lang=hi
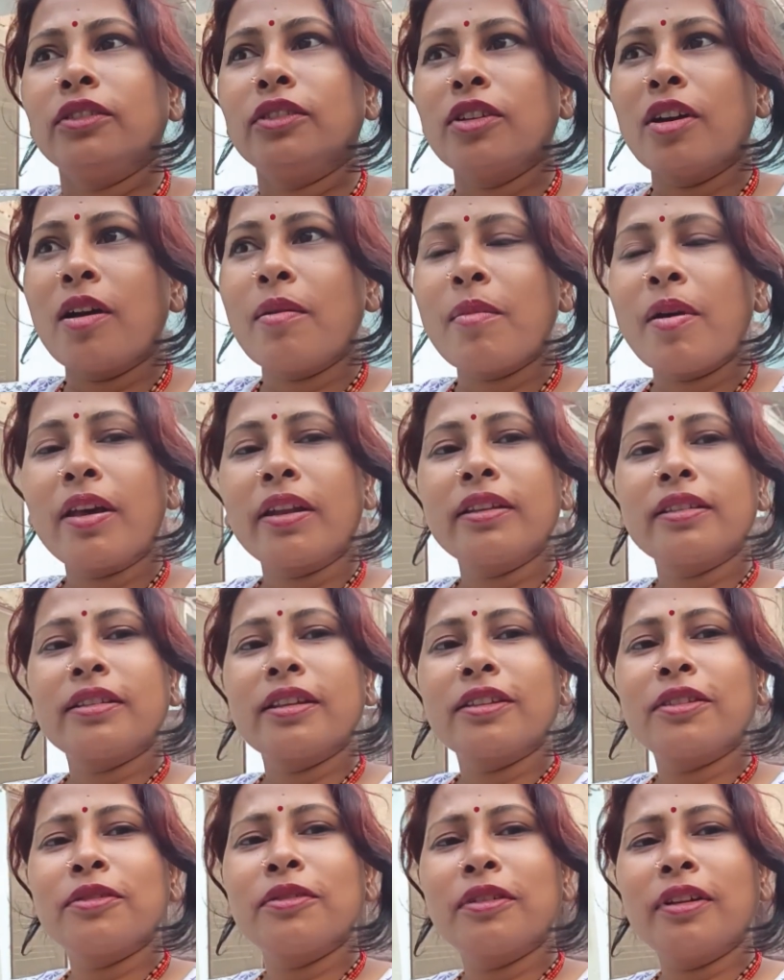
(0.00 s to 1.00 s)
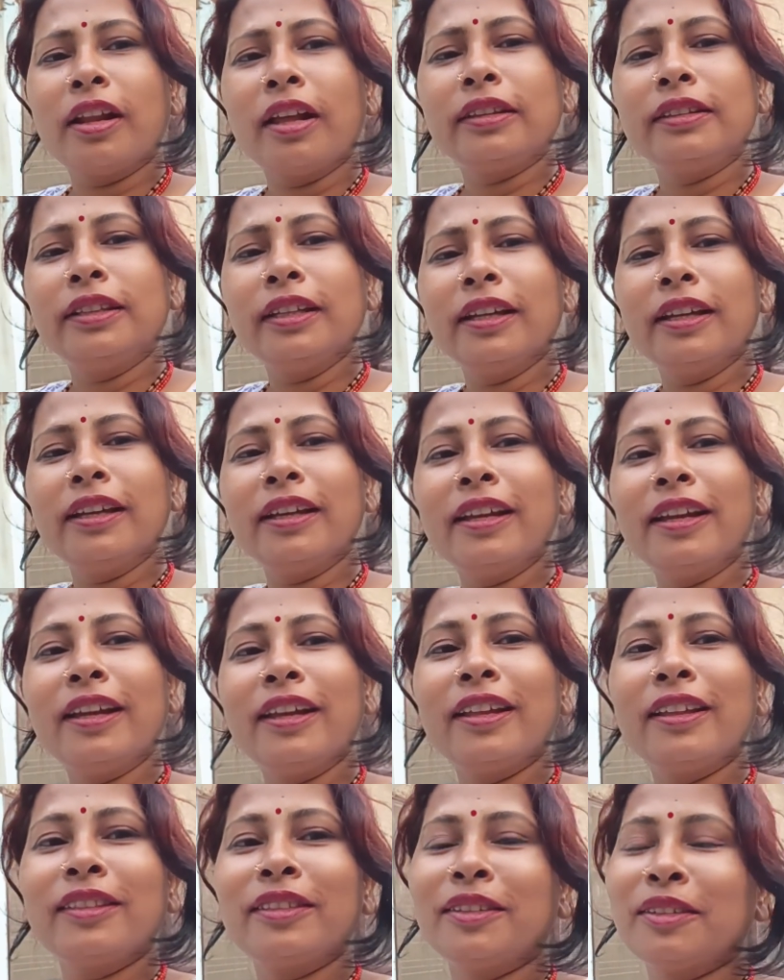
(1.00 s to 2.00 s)
जो हमारे ससुर रहते हैं
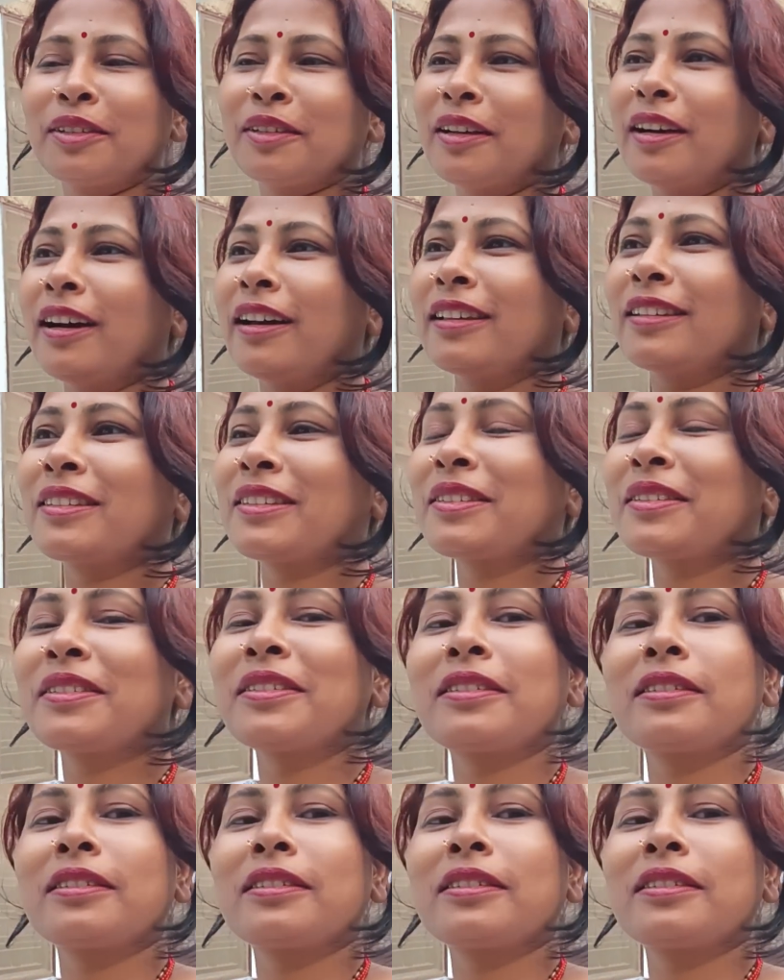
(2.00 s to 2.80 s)
तो काश